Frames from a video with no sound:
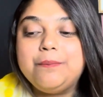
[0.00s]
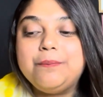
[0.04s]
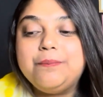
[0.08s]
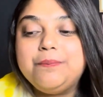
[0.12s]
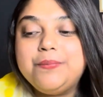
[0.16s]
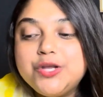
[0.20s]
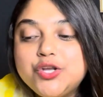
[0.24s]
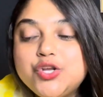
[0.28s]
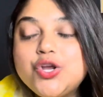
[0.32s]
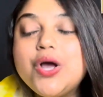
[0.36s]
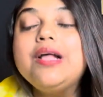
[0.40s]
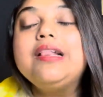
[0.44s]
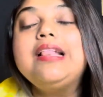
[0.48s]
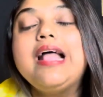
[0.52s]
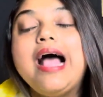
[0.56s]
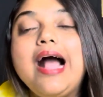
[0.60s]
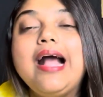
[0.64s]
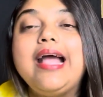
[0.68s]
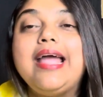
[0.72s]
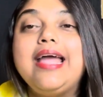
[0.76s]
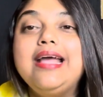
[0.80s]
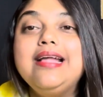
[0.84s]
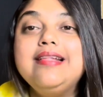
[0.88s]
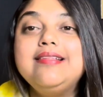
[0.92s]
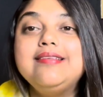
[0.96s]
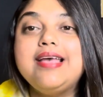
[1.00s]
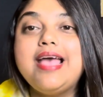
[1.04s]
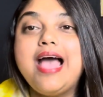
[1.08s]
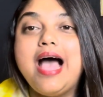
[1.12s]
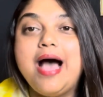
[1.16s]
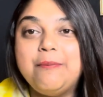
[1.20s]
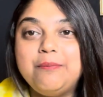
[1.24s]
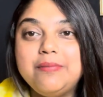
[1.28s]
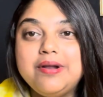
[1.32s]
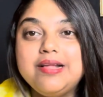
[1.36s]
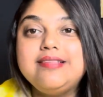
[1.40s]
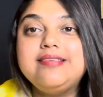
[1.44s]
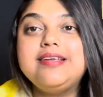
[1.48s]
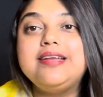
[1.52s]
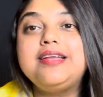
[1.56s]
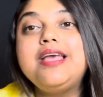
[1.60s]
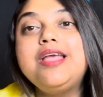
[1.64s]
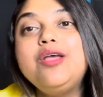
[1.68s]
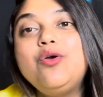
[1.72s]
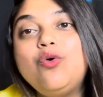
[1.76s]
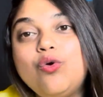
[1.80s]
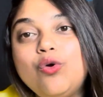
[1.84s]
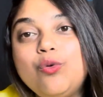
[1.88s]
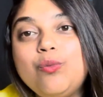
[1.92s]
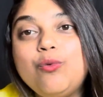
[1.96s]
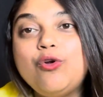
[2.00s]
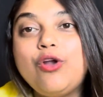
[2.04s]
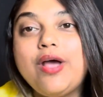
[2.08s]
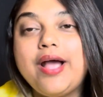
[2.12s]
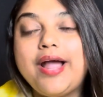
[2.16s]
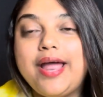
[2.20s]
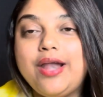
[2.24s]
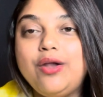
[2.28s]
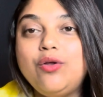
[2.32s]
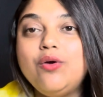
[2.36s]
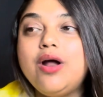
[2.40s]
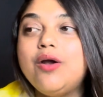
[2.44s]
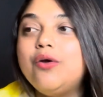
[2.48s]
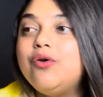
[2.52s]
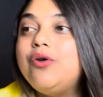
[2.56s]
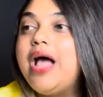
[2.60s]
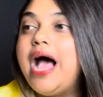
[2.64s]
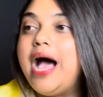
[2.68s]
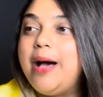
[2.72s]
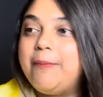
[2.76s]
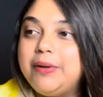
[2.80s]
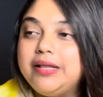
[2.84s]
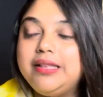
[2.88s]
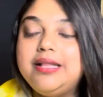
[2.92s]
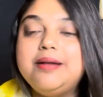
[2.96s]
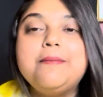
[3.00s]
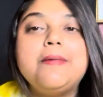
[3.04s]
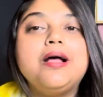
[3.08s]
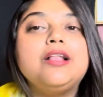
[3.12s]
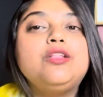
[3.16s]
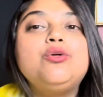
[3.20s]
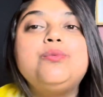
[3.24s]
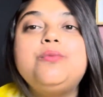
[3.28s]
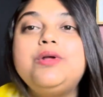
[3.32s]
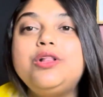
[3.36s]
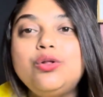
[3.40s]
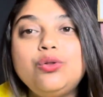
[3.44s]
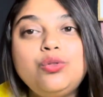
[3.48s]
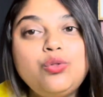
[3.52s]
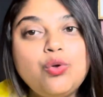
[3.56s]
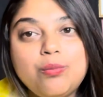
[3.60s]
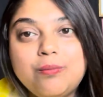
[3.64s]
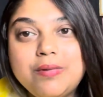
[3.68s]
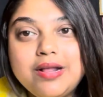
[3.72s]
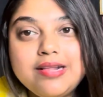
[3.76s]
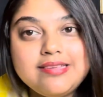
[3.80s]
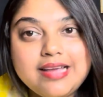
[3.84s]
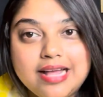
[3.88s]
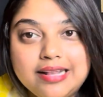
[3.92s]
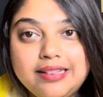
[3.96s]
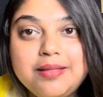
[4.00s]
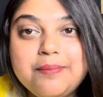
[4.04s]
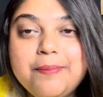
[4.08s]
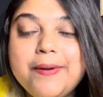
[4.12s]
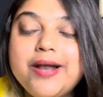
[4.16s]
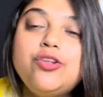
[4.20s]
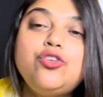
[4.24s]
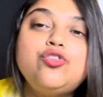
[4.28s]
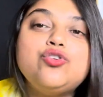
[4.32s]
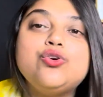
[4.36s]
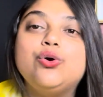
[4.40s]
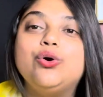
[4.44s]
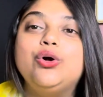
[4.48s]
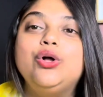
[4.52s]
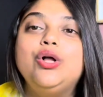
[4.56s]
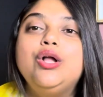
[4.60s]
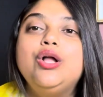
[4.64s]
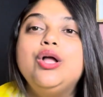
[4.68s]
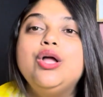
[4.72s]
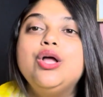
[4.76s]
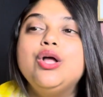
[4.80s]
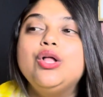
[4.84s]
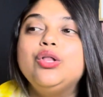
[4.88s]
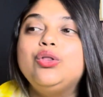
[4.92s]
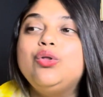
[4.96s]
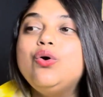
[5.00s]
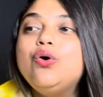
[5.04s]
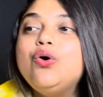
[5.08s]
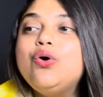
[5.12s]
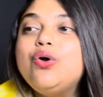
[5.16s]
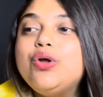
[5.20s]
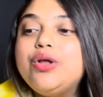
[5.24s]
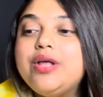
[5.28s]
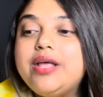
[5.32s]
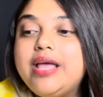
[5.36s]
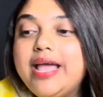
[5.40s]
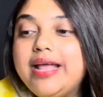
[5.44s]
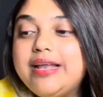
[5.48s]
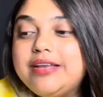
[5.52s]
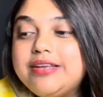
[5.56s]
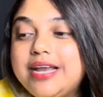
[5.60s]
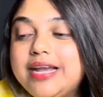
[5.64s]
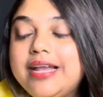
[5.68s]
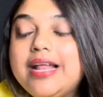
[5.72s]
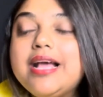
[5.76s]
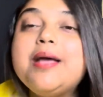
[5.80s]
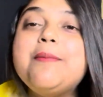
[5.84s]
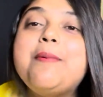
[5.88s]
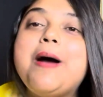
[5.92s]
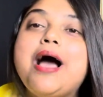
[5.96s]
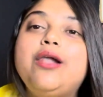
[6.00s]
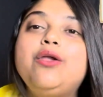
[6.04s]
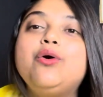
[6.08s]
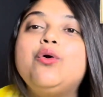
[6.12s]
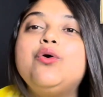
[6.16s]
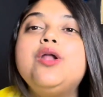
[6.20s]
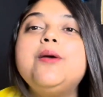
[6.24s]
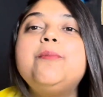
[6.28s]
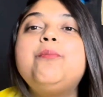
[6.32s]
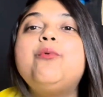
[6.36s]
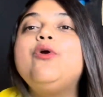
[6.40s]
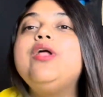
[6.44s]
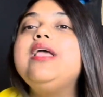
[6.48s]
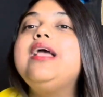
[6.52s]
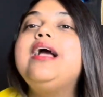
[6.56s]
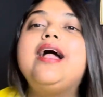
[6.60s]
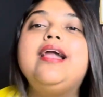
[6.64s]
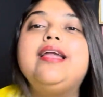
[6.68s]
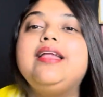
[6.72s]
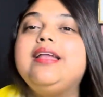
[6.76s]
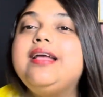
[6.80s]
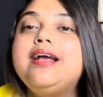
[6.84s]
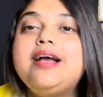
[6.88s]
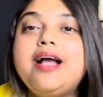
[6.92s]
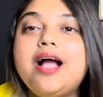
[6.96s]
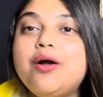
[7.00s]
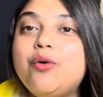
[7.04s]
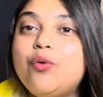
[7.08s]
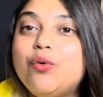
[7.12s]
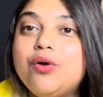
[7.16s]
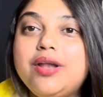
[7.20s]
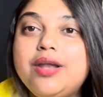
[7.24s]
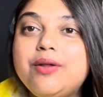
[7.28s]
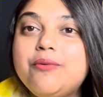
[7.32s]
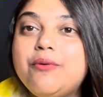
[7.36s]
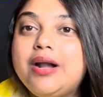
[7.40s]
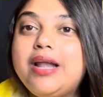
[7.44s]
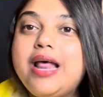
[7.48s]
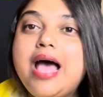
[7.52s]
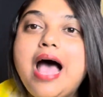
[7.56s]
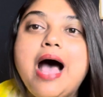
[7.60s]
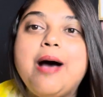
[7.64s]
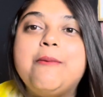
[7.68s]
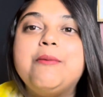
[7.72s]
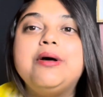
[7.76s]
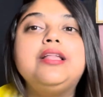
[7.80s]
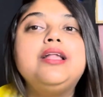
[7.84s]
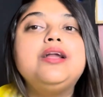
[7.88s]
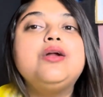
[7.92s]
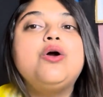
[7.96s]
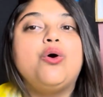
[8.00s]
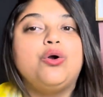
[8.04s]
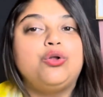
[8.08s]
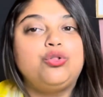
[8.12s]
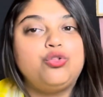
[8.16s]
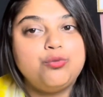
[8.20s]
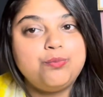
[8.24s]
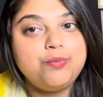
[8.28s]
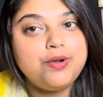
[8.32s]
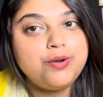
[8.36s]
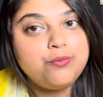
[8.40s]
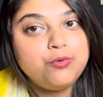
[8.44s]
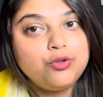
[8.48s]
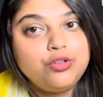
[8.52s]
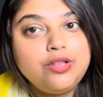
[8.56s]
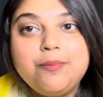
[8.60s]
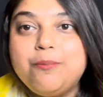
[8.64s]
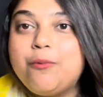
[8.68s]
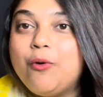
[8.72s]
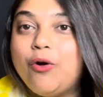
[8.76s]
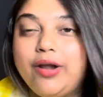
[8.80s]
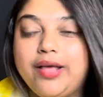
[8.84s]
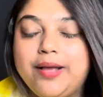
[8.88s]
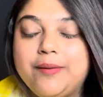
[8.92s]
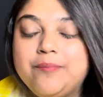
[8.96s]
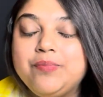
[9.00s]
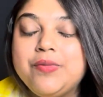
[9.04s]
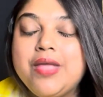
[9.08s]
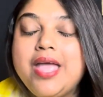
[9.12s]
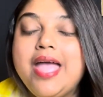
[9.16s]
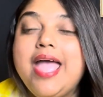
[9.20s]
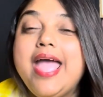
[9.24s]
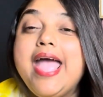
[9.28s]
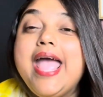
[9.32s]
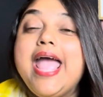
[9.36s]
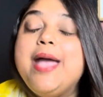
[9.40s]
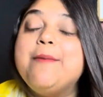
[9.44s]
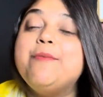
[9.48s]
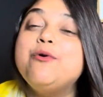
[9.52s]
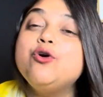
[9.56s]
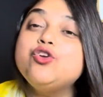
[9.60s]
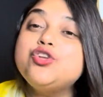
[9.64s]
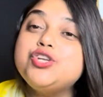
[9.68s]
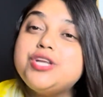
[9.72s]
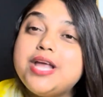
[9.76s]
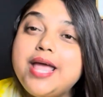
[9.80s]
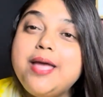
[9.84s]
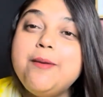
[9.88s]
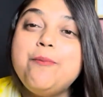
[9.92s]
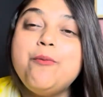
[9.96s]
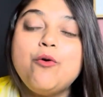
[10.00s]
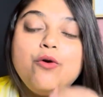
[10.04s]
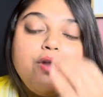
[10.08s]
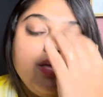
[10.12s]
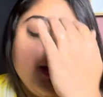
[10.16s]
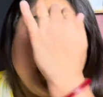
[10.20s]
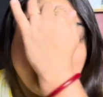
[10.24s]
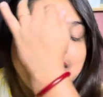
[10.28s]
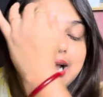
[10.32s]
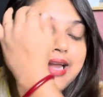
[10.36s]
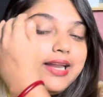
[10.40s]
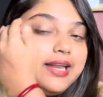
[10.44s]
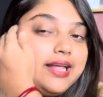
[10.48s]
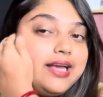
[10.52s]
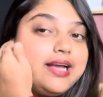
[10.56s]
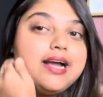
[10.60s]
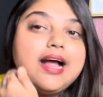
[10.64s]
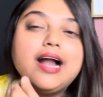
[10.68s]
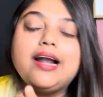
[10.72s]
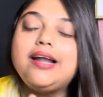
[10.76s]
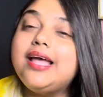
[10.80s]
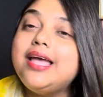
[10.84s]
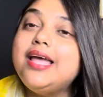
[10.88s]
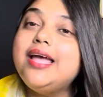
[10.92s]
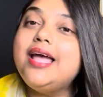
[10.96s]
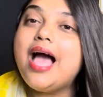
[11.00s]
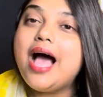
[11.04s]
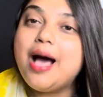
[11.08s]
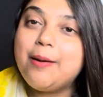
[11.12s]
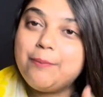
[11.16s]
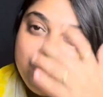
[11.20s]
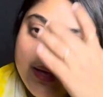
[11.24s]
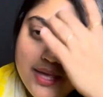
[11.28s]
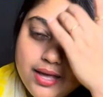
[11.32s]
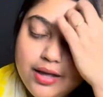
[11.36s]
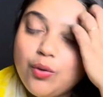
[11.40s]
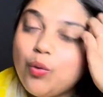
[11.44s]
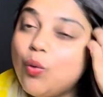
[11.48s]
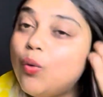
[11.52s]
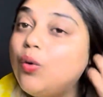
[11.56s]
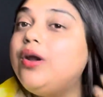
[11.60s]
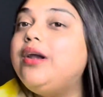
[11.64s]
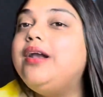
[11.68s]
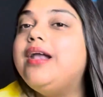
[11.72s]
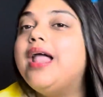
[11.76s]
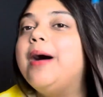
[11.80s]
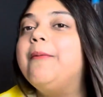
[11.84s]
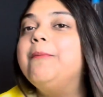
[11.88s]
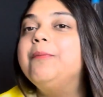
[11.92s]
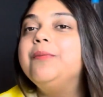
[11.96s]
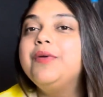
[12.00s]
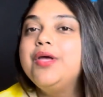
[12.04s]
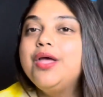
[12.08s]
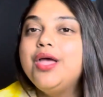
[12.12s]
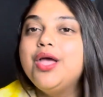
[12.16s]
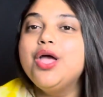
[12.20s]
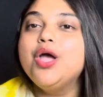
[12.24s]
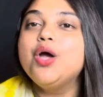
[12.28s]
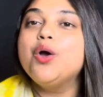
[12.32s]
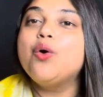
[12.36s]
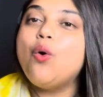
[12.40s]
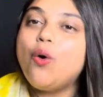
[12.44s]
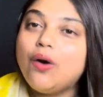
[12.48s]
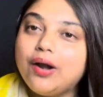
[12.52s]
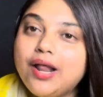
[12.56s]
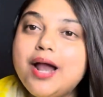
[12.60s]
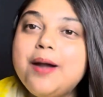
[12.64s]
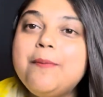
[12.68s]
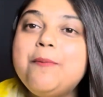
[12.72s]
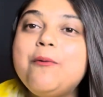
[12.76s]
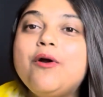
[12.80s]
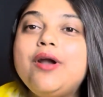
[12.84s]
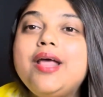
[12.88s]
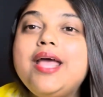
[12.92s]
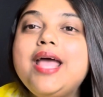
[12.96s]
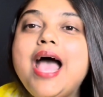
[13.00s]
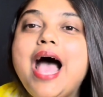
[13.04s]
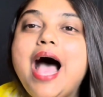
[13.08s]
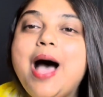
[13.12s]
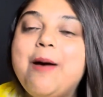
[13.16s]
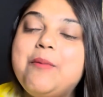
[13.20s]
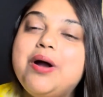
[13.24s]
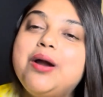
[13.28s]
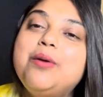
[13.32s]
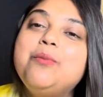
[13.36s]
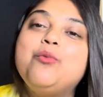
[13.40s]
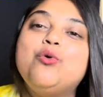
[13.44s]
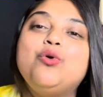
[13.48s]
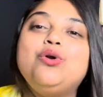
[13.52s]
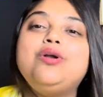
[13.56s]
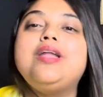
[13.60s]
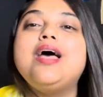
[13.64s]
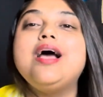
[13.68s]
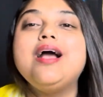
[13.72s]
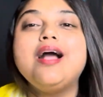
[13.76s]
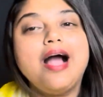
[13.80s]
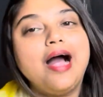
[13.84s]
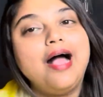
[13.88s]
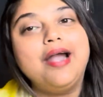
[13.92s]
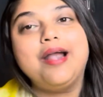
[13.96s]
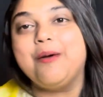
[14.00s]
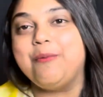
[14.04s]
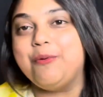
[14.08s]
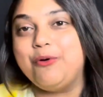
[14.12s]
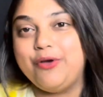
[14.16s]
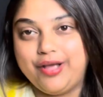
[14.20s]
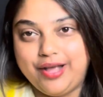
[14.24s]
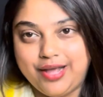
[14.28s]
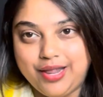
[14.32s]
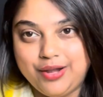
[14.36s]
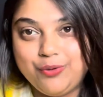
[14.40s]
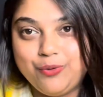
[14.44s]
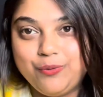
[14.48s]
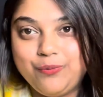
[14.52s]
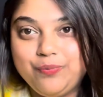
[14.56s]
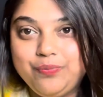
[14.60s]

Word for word: বিষয় থাকে যে আমরা যেটাই করব না কেন কারণ আমাদের মাধ্যমে তো তোমরা জানতে পারছো তো সেটাকে ভালো করে পরীক্ষা নিরীক্ষা করে নেওয়াটা আমাদের কর্তব্যের মধ্যে পড়ে এবং সেই পরীক্ষা নিরীক্ষাটাই আমি করলাম করার পরে আমার মনটা খারাপ হয়ে গেল